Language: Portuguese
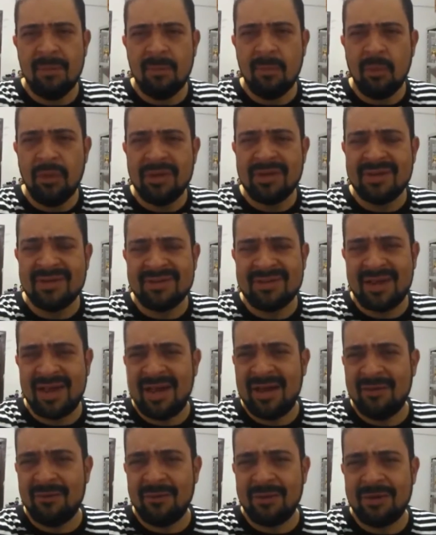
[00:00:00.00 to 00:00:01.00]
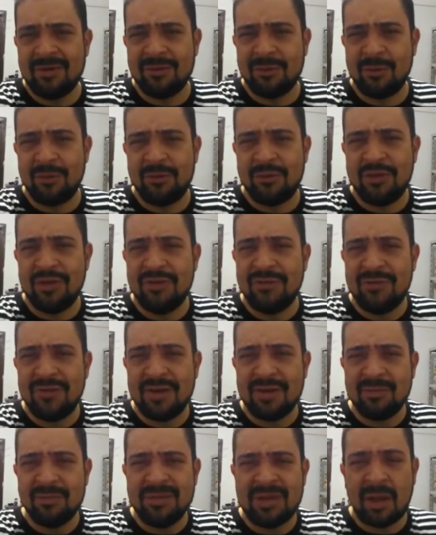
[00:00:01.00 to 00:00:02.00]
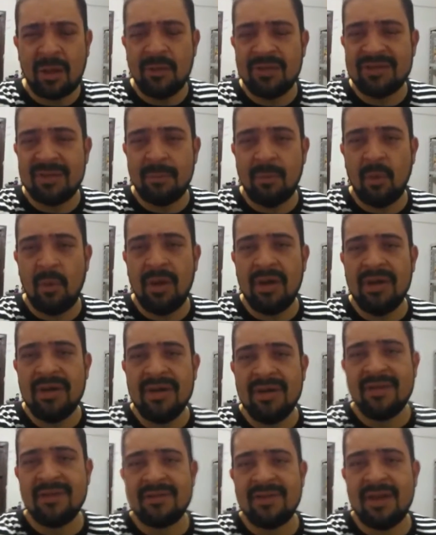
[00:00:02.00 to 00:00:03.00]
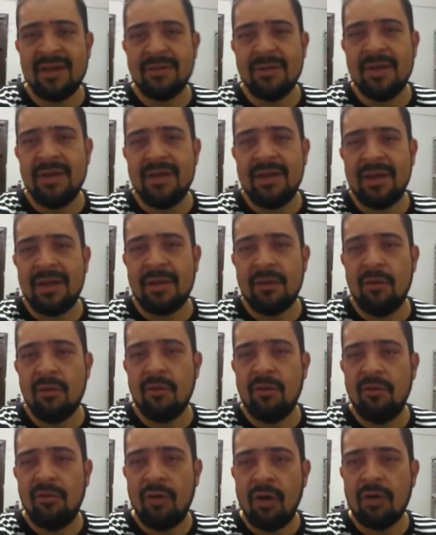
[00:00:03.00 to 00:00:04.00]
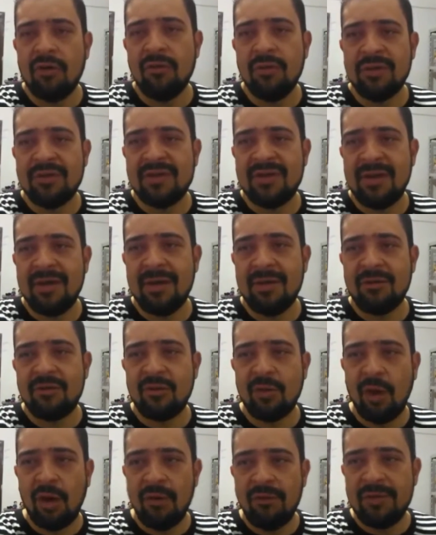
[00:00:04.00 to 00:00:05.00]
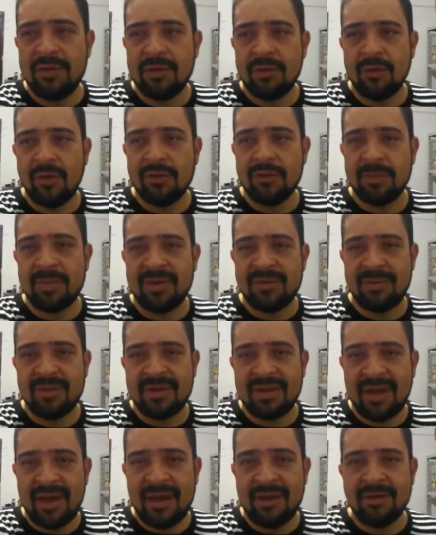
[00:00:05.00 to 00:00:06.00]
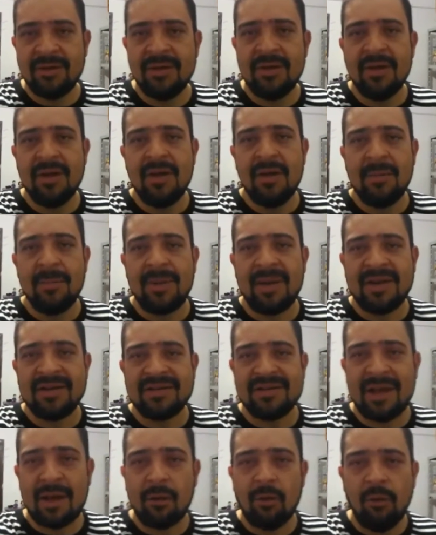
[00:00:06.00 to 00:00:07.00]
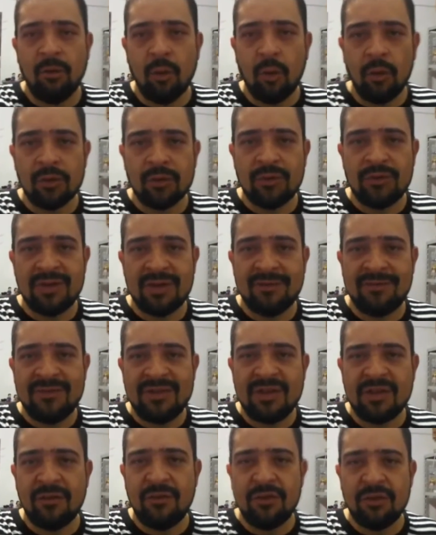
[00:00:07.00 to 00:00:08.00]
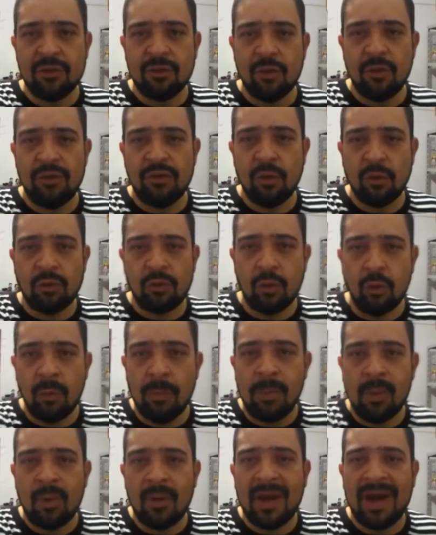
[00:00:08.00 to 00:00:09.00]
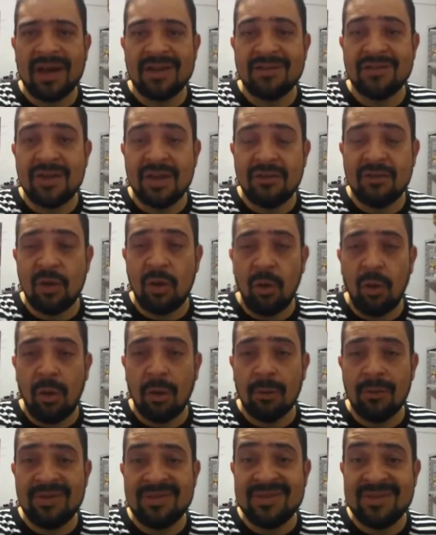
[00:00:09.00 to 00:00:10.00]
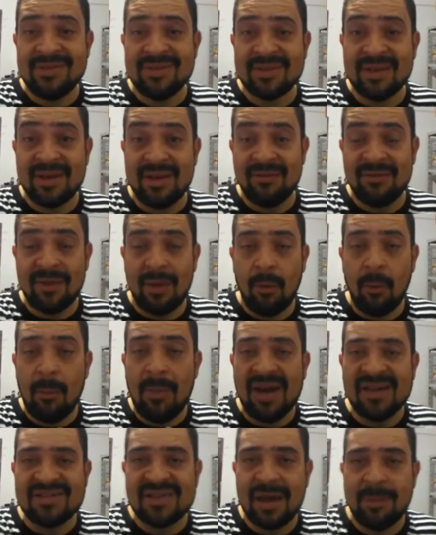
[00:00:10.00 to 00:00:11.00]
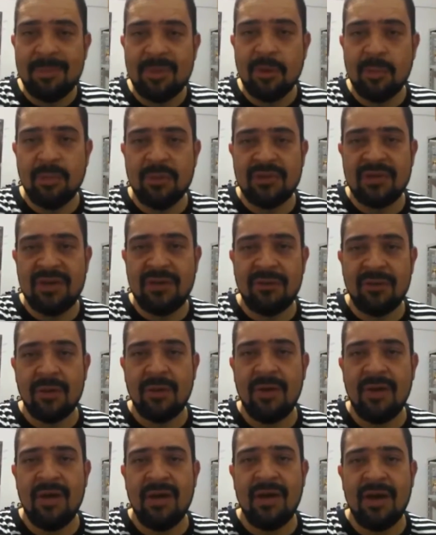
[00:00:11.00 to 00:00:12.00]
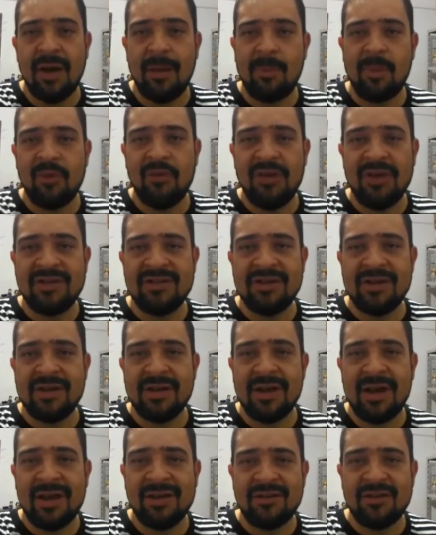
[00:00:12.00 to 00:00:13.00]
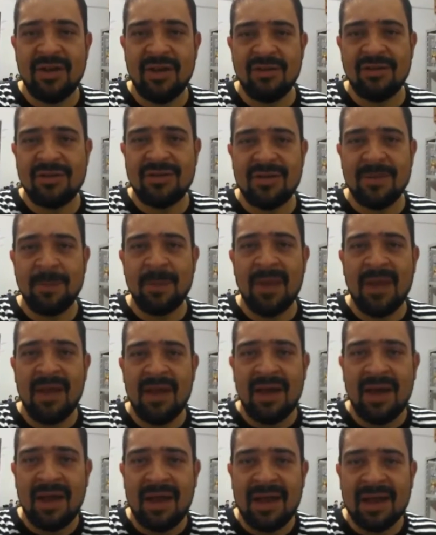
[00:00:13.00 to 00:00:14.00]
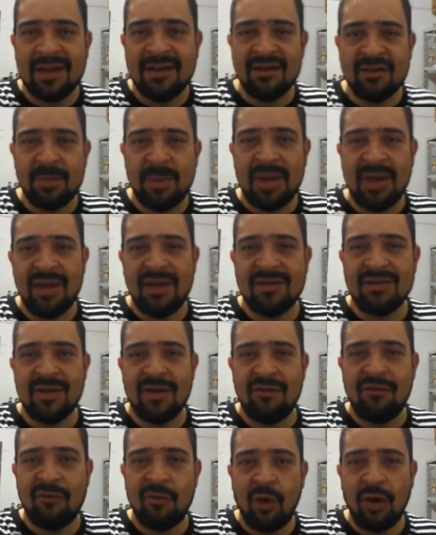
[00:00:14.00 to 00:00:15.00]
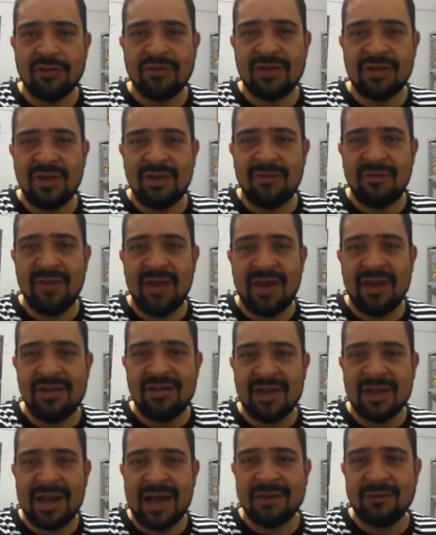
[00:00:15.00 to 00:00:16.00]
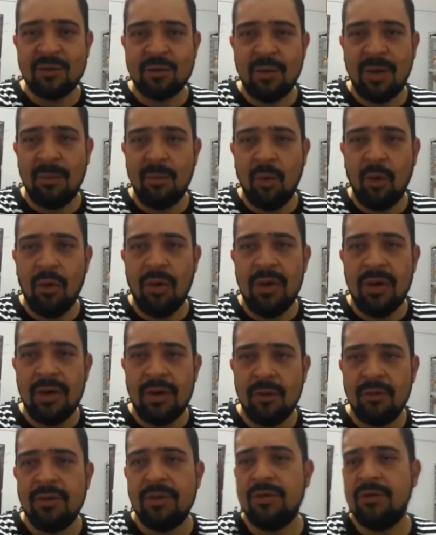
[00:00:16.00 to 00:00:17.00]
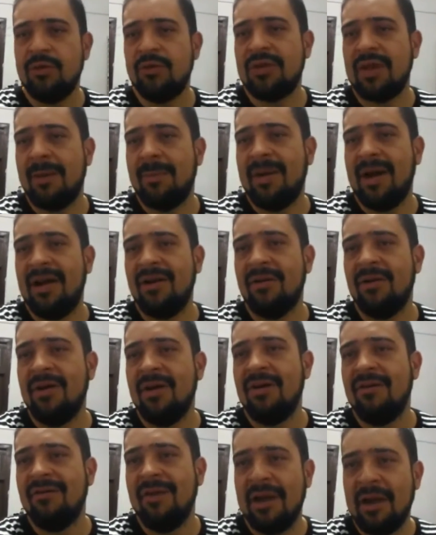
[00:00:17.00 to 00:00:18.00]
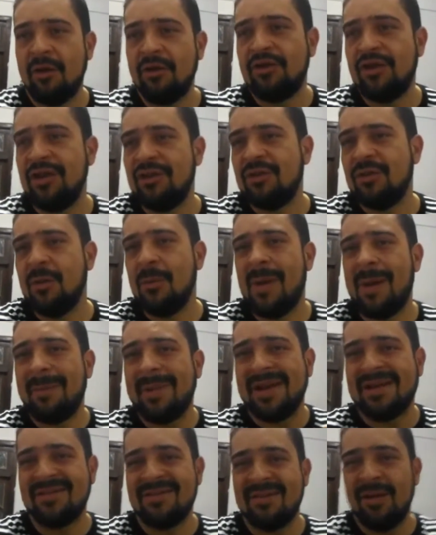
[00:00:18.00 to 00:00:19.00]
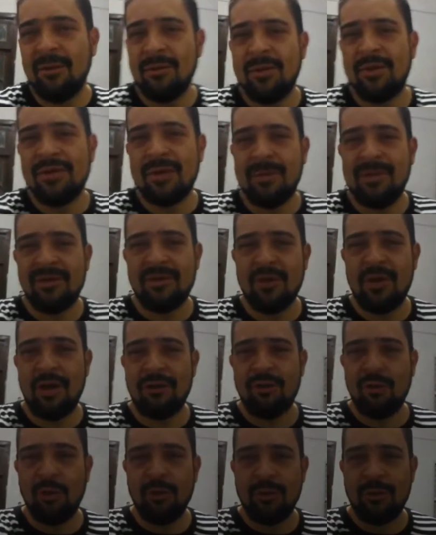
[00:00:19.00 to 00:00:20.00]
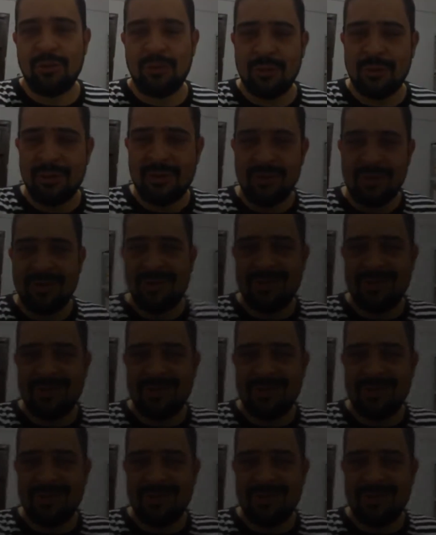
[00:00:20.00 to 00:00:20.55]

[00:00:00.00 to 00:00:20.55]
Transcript: muitas árvores frutíferas, muita coisa boa, certo? Então eu convoco você, jovem do nosso presbitério, para estar conosco dia 20 a 22 de outubro. Agende logo e se inscreva o mais rápido possível. Aproveite a chance. Alegre na esperança, fortes na fé, dedicados no amor e unidos no trabalho. Valeu, gente. Um abração. Deus abençoe a todos.